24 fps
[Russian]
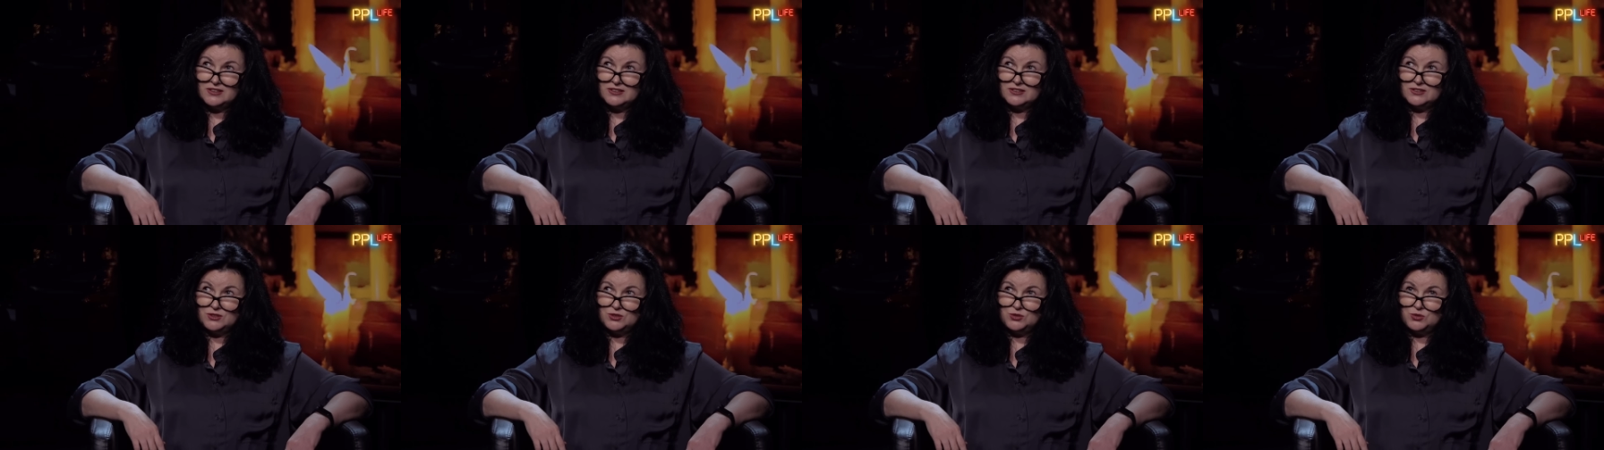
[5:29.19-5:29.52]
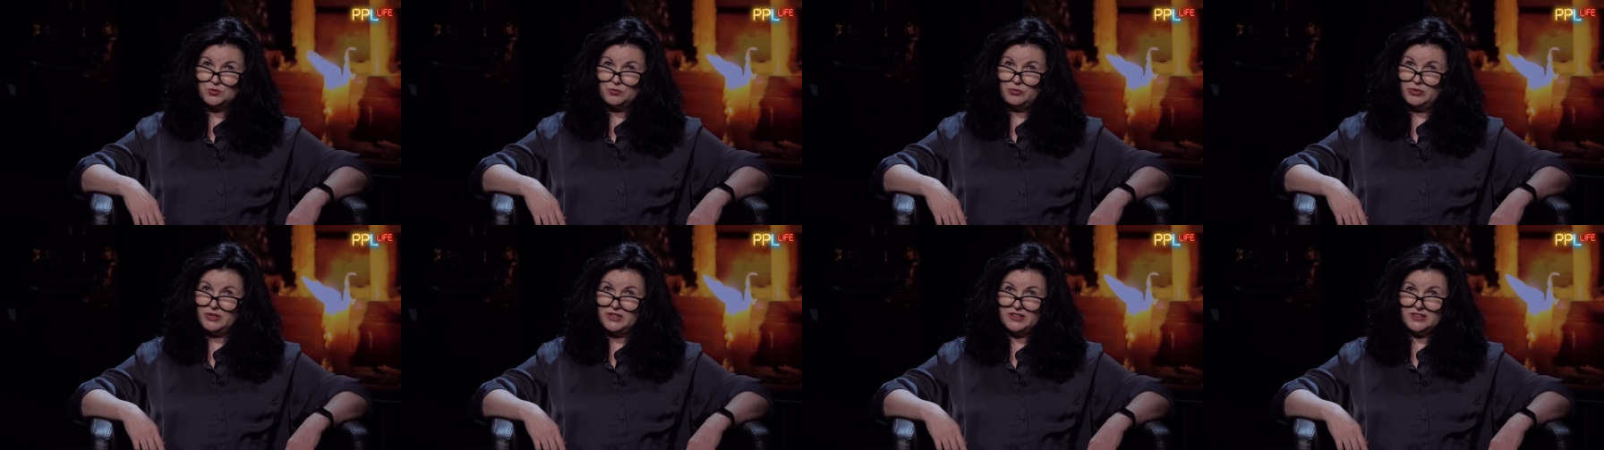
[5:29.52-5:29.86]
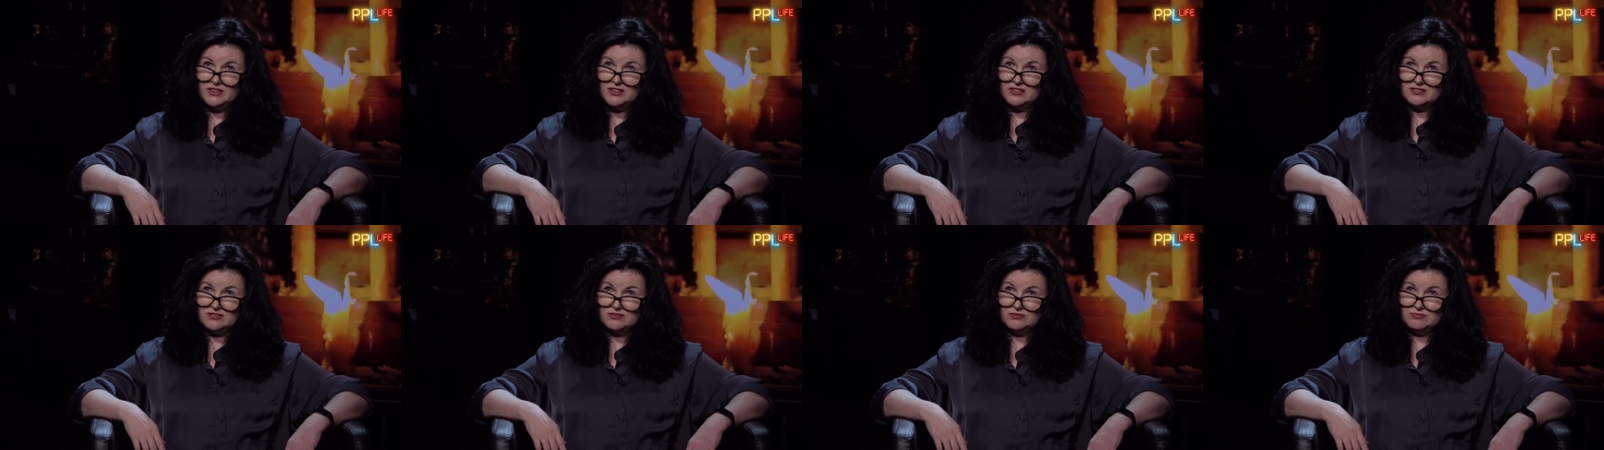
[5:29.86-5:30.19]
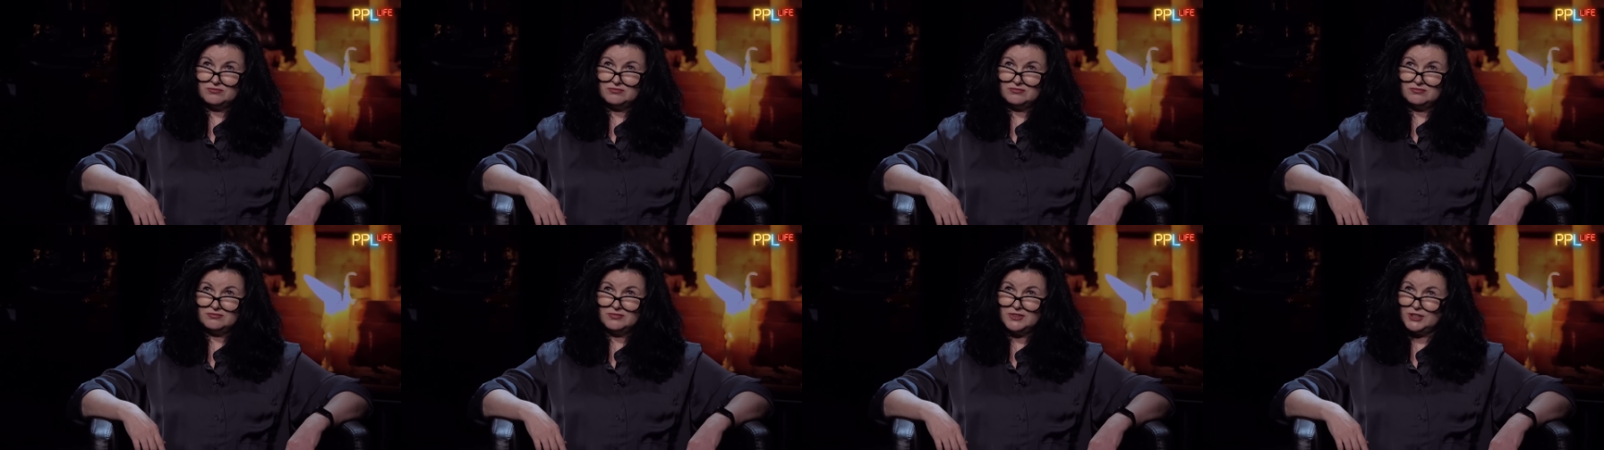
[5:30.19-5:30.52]
ну блин,
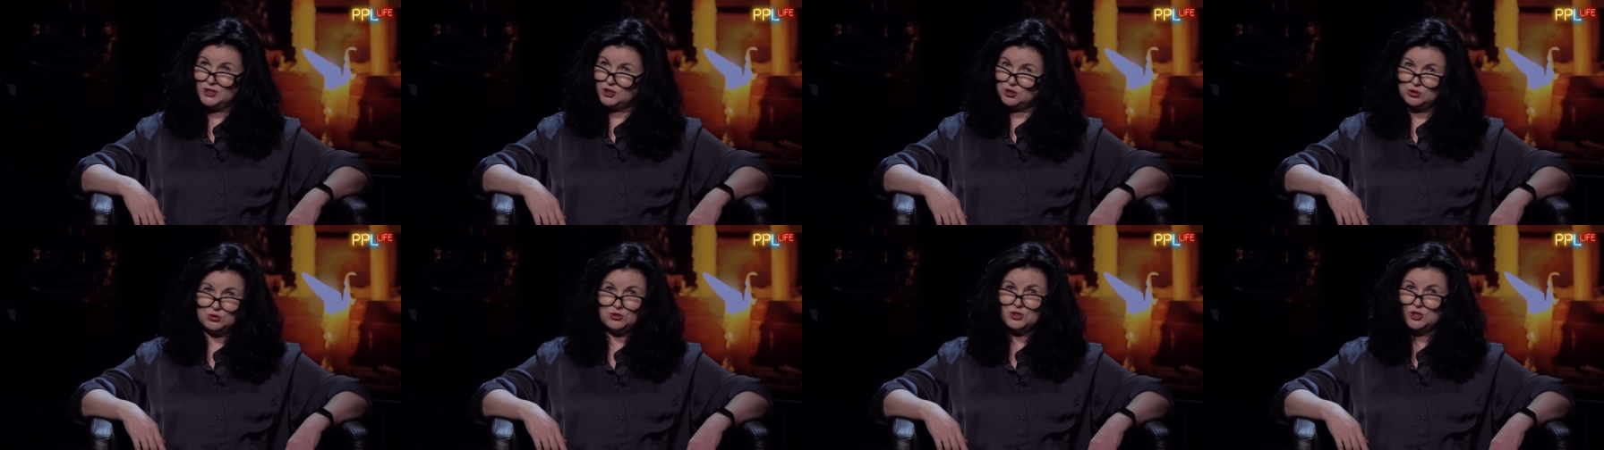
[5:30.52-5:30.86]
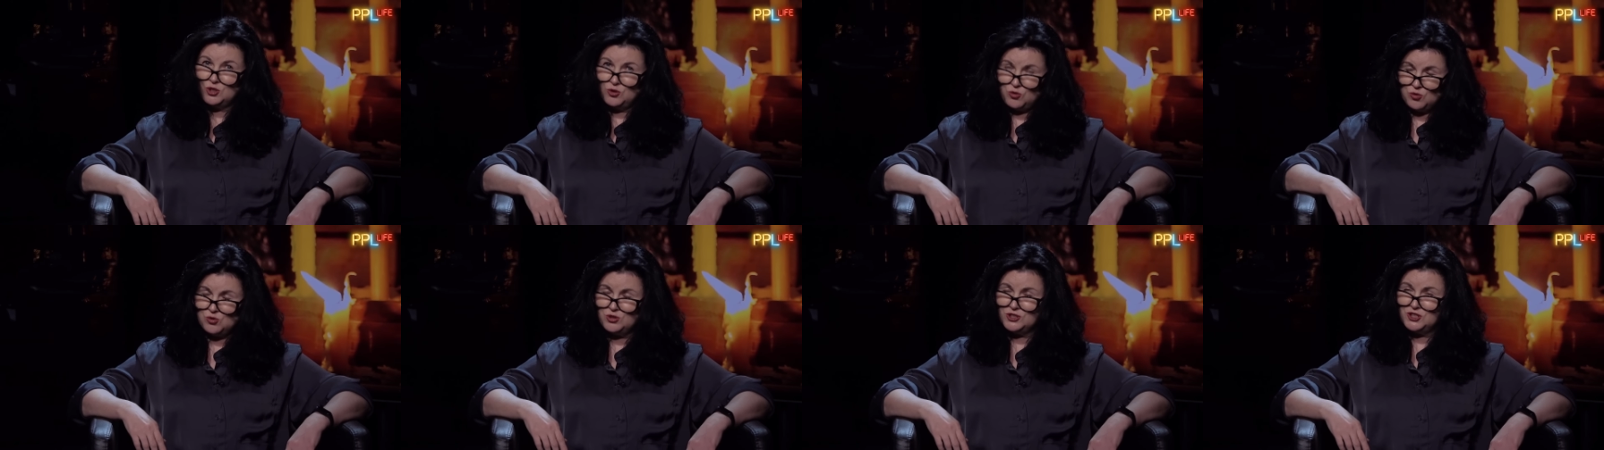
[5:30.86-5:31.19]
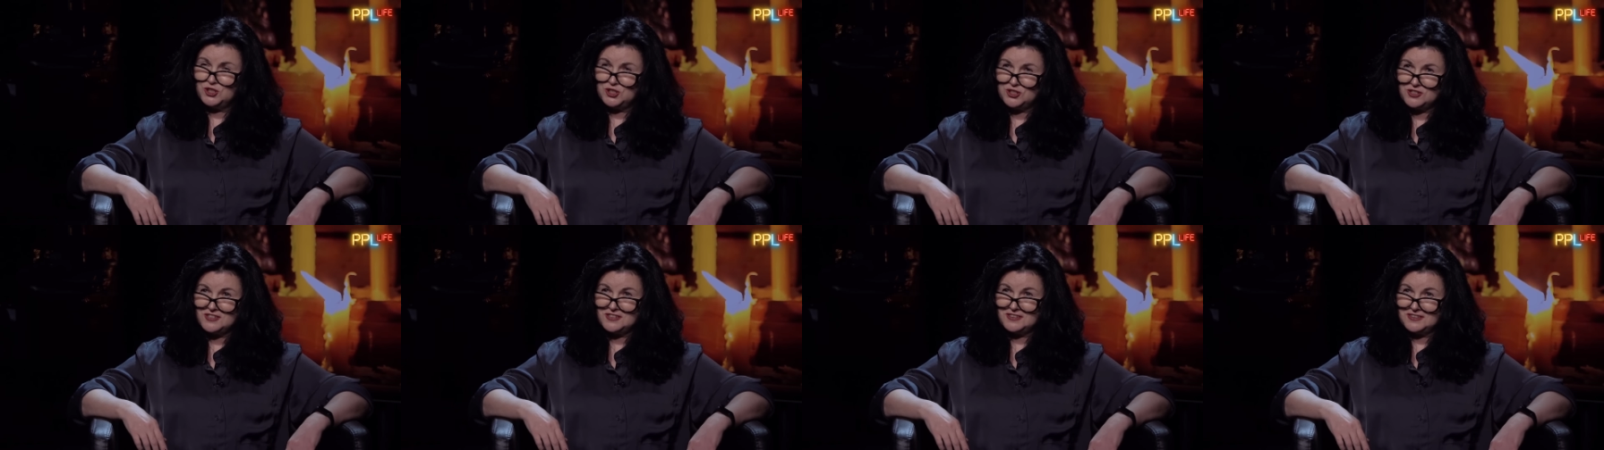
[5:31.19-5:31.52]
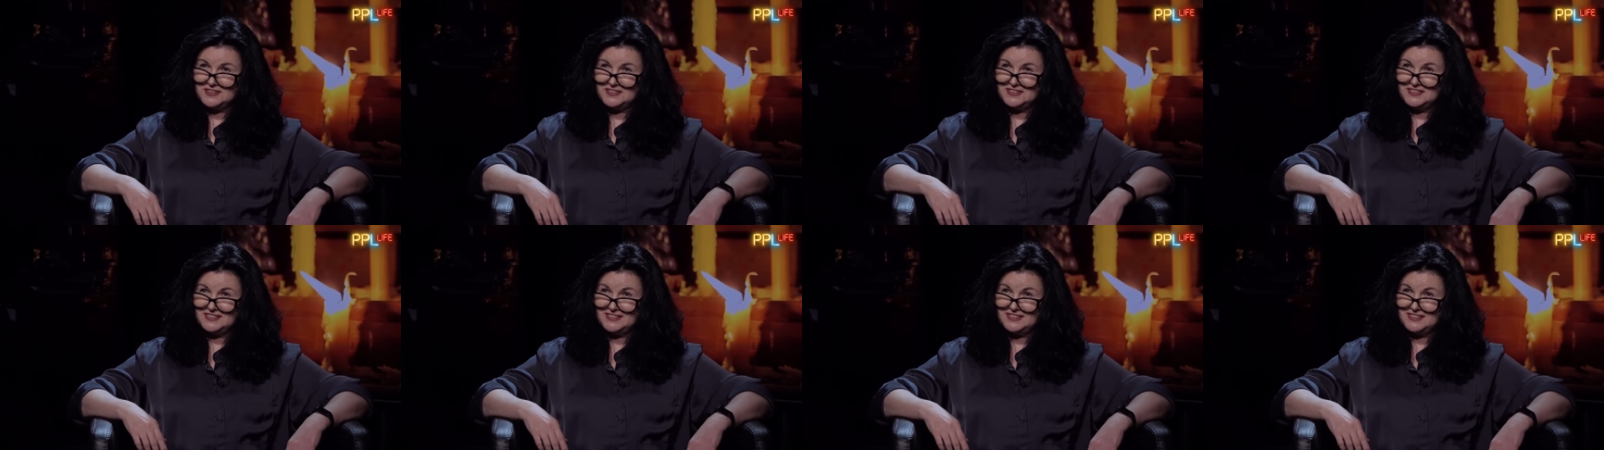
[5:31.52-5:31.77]
мне что же хочется.